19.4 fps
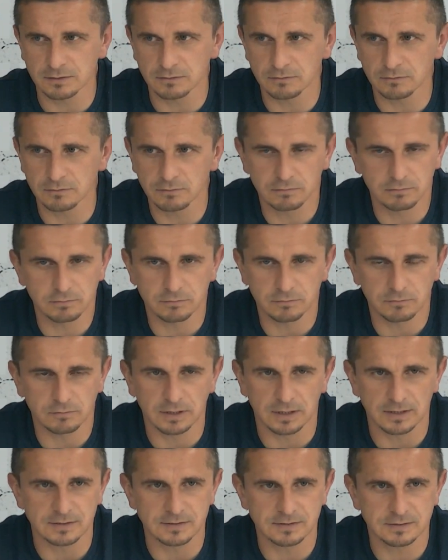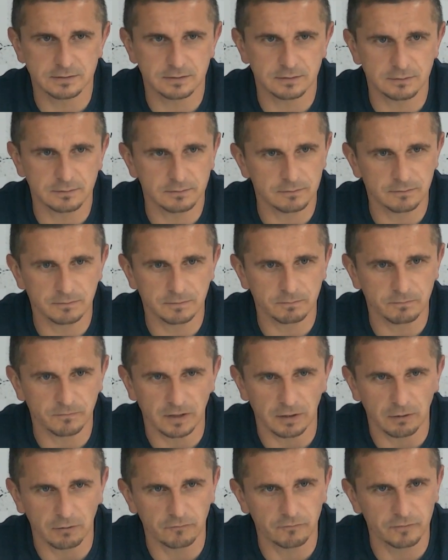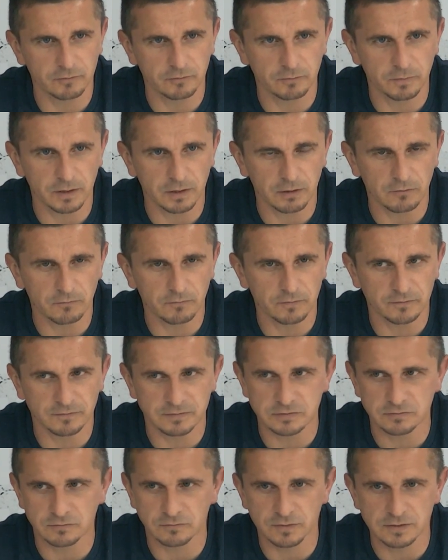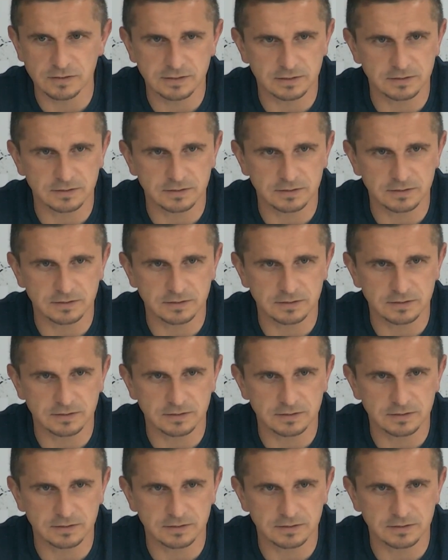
Du, du kannst äh, laufen und belaufen, was du willst.